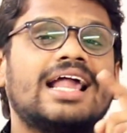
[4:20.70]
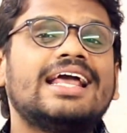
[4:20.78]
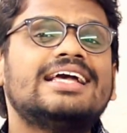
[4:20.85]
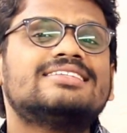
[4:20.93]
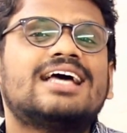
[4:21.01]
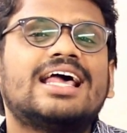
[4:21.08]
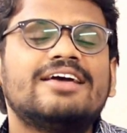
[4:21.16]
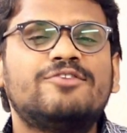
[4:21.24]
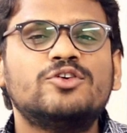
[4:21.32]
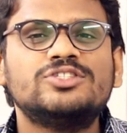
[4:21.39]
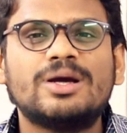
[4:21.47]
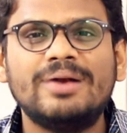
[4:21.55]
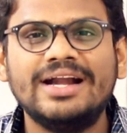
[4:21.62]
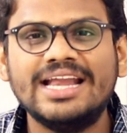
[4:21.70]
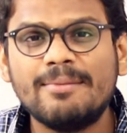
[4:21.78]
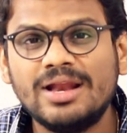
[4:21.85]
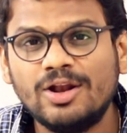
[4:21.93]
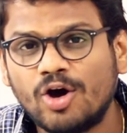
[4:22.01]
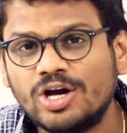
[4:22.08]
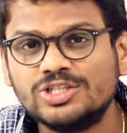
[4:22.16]
सारे के सारे फोन जब इंडिया
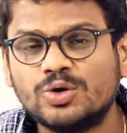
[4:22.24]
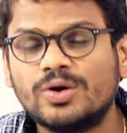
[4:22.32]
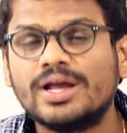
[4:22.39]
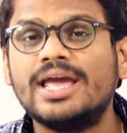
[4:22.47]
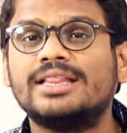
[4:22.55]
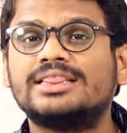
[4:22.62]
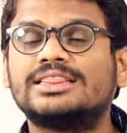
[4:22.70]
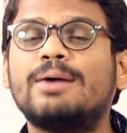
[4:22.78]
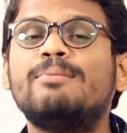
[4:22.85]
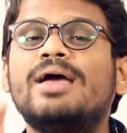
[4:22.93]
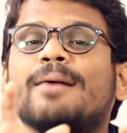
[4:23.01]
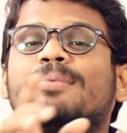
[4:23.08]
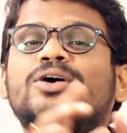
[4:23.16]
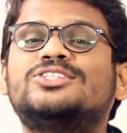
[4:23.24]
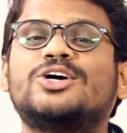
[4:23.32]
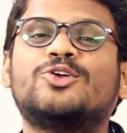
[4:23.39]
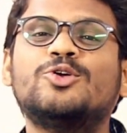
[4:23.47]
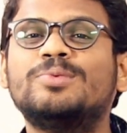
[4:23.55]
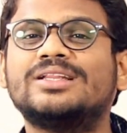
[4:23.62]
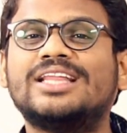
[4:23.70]
में लॉन्च होंगे तब मैं आपको
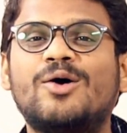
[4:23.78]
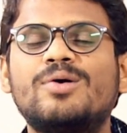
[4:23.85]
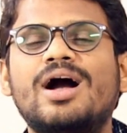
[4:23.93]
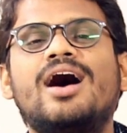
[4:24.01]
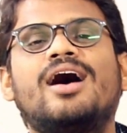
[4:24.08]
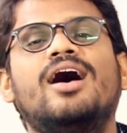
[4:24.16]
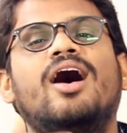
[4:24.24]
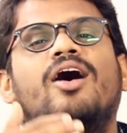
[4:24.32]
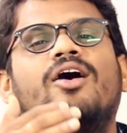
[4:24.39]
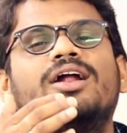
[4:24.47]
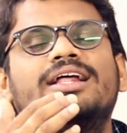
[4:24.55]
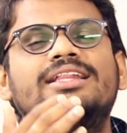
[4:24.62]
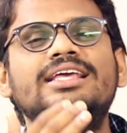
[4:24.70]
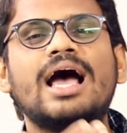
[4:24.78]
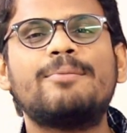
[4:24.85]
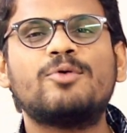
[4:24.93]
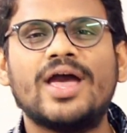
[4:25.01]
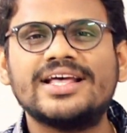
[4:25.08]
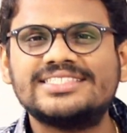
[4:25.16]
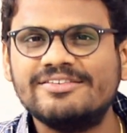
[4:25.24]
जरूर बताऊंगा और यदि
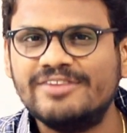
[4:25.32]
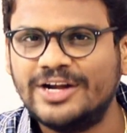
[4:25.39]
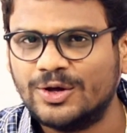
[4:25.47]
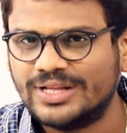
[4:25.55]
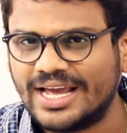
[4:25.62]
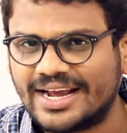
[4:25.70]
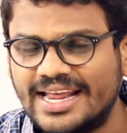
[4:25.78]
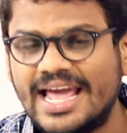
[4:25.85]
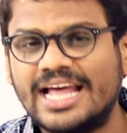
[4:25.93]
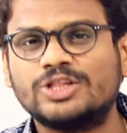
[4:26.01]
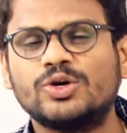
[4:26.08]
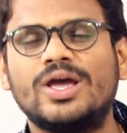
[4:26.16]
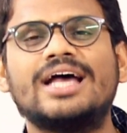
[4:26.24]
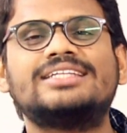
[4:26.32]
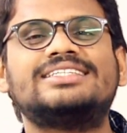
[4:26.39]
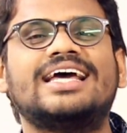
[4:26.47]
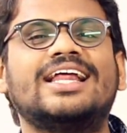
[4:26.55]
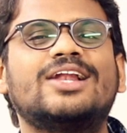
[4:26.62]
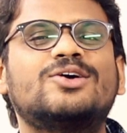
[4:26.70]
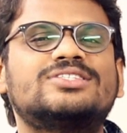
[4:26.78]
आपको ऐसे वीडियो देखने हैं तो यार
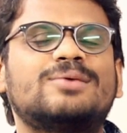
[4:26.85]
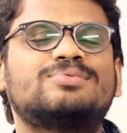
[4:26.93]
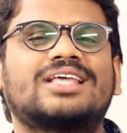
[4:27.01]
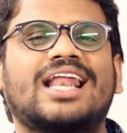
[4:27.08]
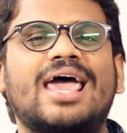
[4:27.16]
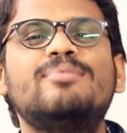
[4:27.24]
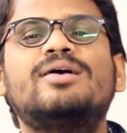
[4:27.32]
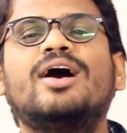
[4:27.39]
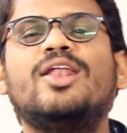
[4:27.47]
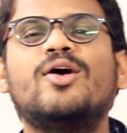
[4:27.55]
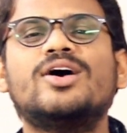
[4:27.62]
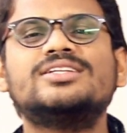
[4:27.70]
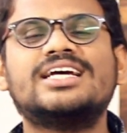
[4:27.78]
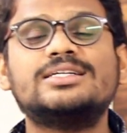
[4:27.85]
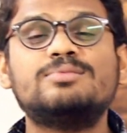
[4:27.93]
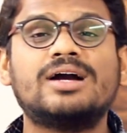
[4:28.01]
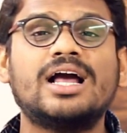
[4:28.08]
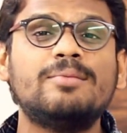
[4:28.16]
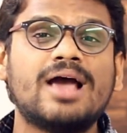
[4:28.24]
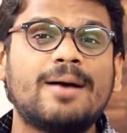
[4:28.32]
चैनल को सब्सक्राइब कर लो जस्ट
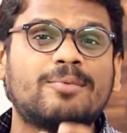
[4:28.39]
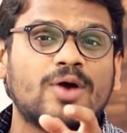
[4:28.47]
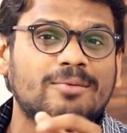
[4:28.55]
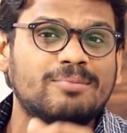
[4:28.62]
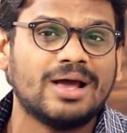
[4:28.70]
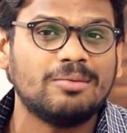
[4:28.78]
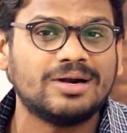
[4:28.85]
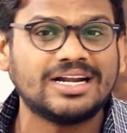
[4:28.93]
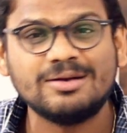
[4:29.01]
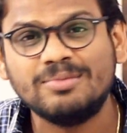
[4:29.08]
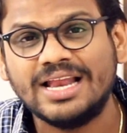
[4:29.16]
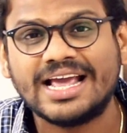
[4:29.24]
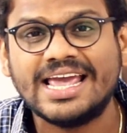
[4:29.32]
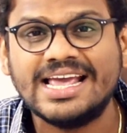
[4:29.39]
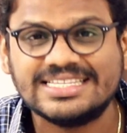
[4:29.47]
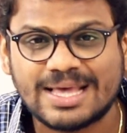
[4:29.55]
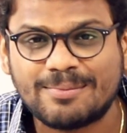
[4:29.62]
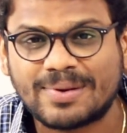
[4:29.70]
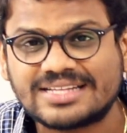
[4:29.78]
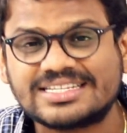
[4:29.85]
बगल में आपको एक बेल बटन मिलेगी
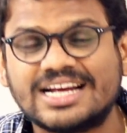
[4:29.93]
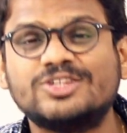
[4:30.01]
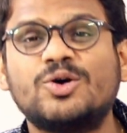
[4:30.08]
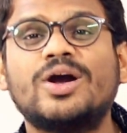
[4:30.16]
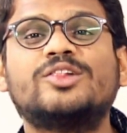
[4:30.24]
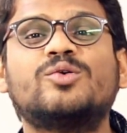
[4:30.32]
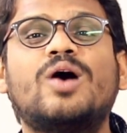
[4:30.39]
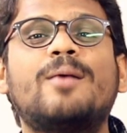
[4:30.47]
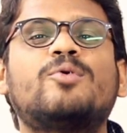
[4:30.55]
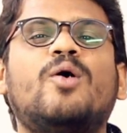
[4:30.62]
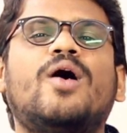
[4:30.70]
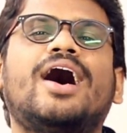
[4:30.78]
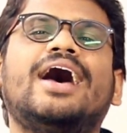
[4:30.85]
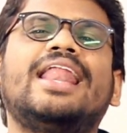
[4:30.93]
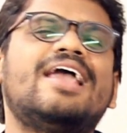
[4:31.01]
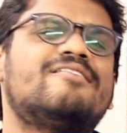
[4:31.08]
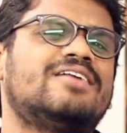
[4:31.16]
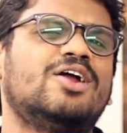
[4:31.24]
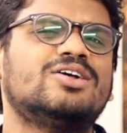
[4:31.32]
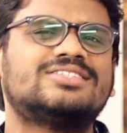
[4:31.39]
इसे प्रेस कर दोगे तो आपको हर
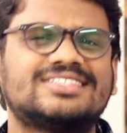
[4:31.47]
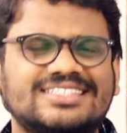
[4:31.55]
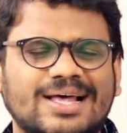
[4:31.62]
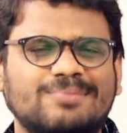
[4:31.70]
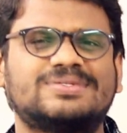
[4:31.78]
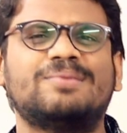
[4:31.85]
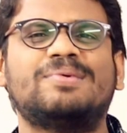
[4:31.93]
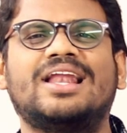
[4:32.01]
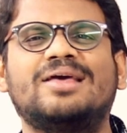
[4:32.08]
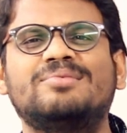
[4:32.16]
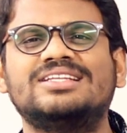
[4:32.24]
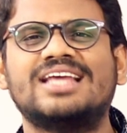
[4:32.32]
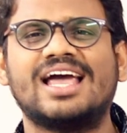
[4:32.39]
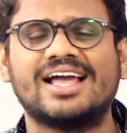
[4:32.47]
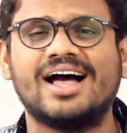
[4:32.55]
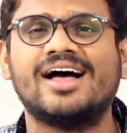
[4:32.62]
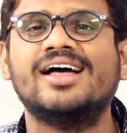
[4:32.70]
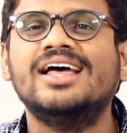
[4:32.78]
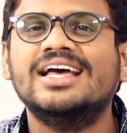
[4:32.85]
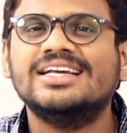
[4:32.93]
एक वीडियो सबसे पहले मिल जाएगा
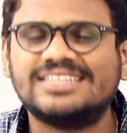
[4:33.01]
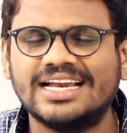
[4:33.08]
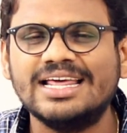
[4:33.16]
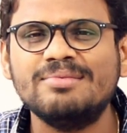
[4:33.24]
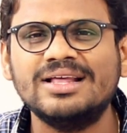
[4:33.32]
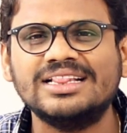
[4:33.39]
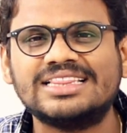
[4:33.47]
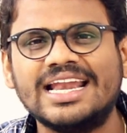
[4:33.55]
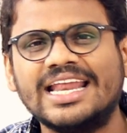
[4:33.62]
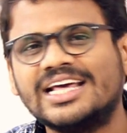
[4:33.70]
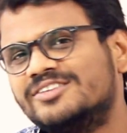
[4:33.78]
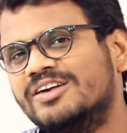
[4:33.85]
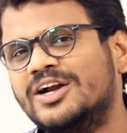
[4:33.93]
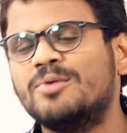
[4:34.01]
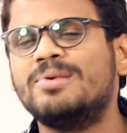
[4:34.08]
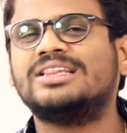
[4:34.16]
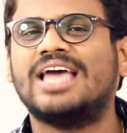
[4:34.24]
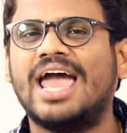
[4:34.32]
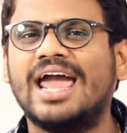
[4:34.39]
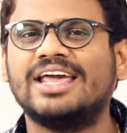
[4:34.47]
चलिए मिलता है नेक्स्ट वीडियो में
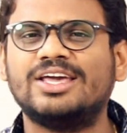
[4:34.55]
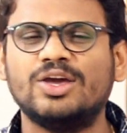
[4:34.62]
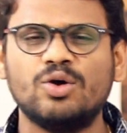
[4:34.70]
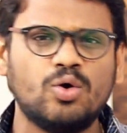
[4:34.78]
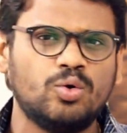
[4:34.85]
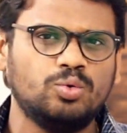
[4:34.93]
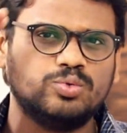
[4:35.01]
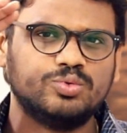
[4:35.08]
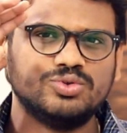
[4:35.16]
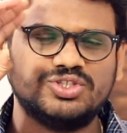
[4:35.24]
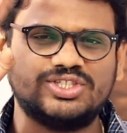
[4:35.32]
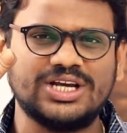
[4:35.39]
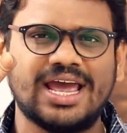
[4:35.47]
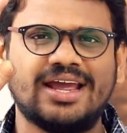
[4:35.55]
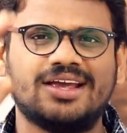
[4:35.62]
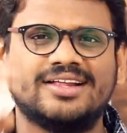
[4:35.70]
थैंक यू जय